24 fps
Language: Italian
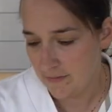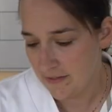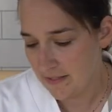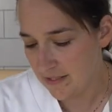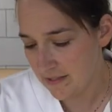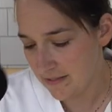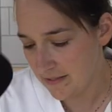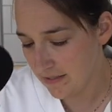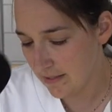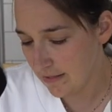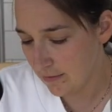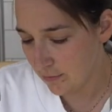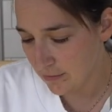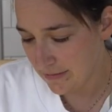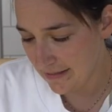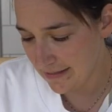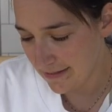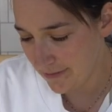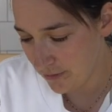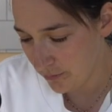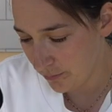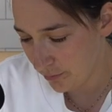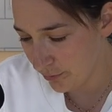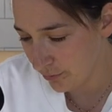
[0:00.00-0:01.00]
Sì, sì, è lo
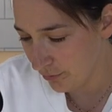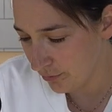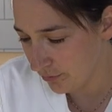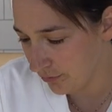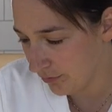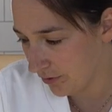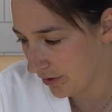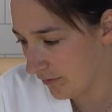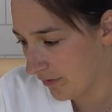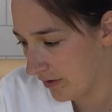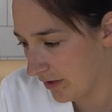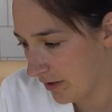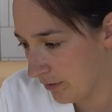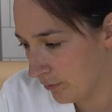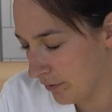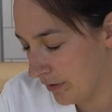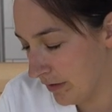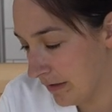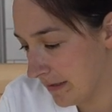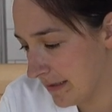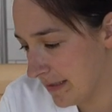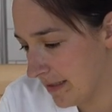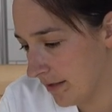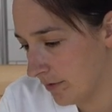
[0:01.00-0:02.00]
stesso prodotto che verrà
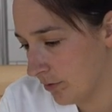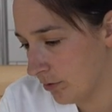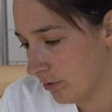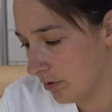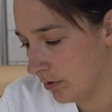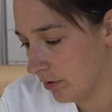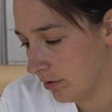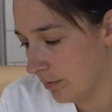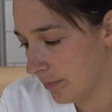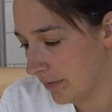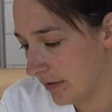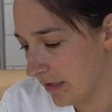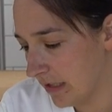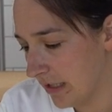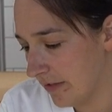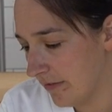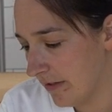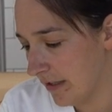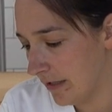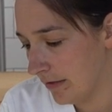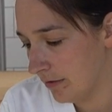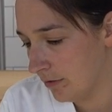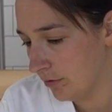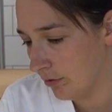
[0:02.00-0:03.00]
utilizzato per
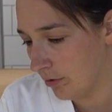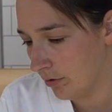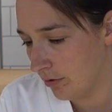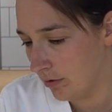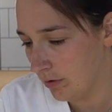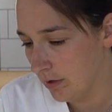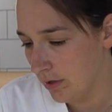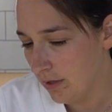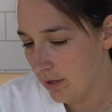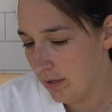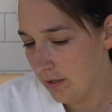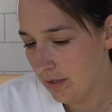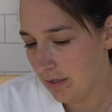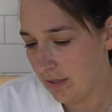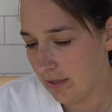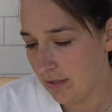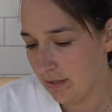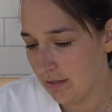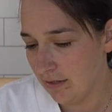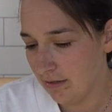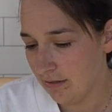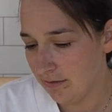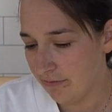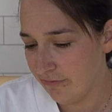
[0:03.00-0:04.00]
l'evento
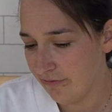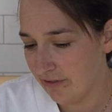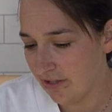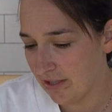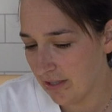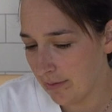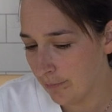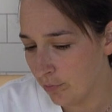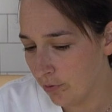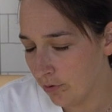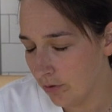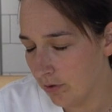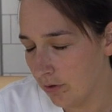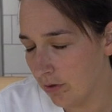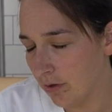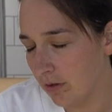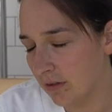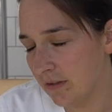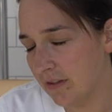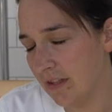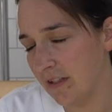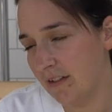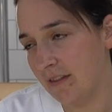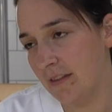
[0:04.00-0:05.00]
e
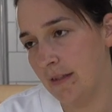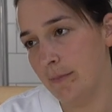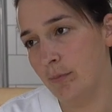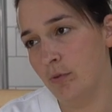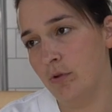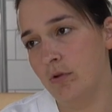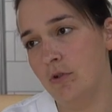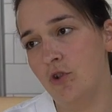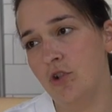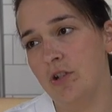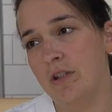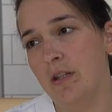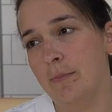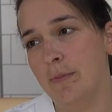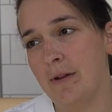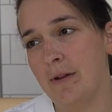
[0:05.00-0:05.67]
faremo tre tipologie di